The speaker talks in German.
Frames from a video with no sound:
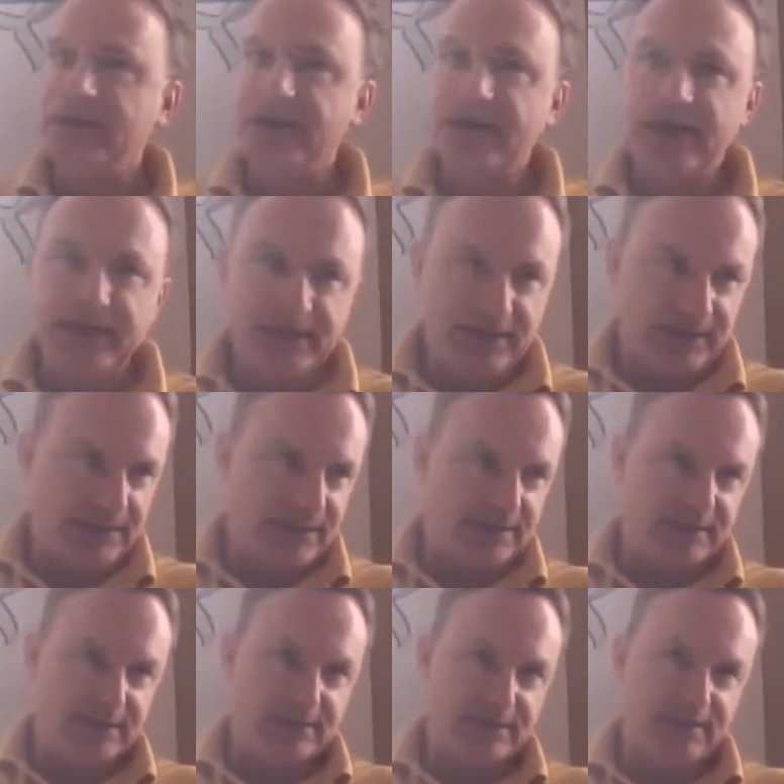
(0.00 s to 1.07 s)
keine
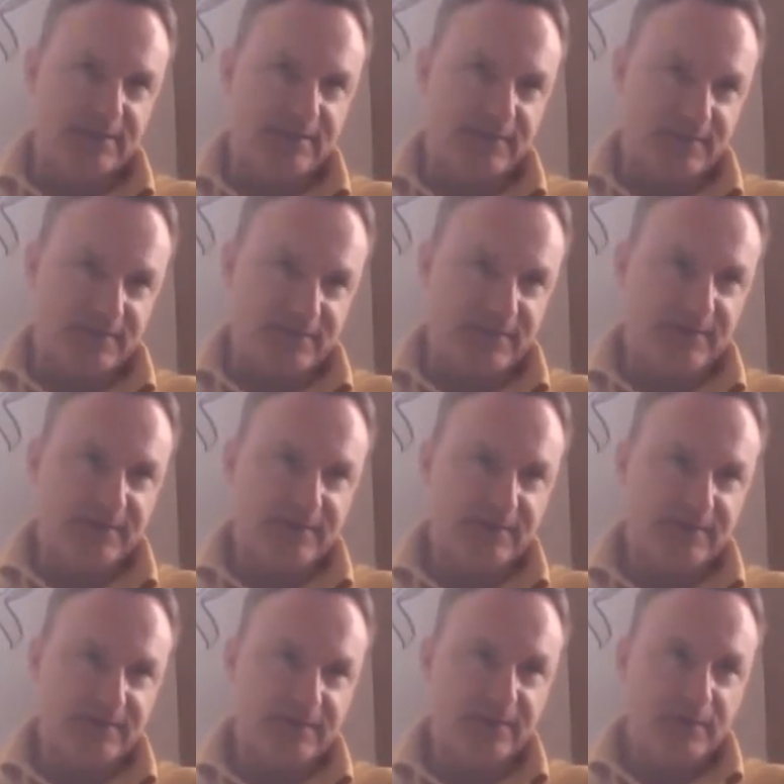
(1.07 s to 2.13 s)
inhaltlichen. Sehen Sie
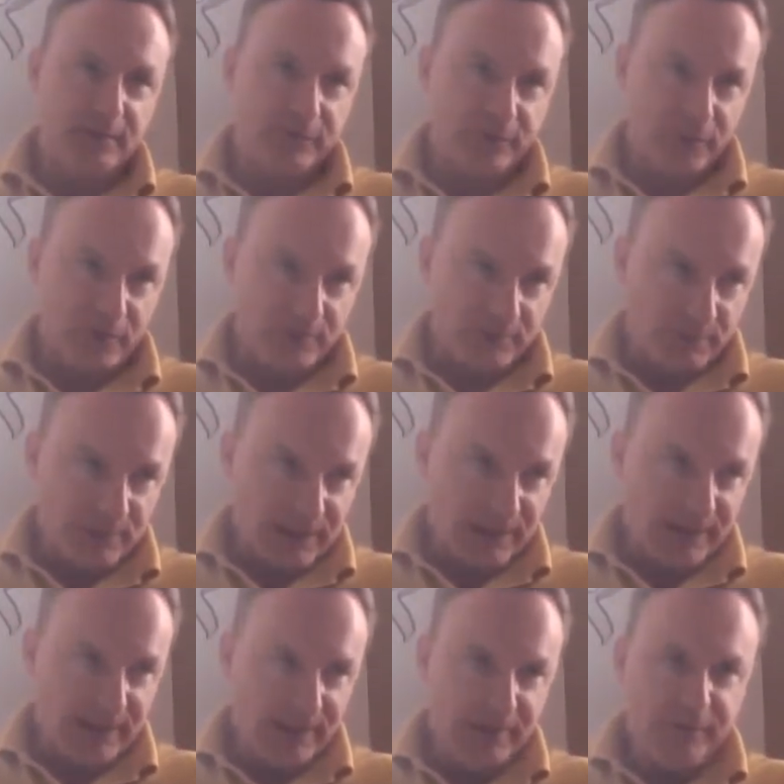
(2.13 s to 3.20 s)
das? Formale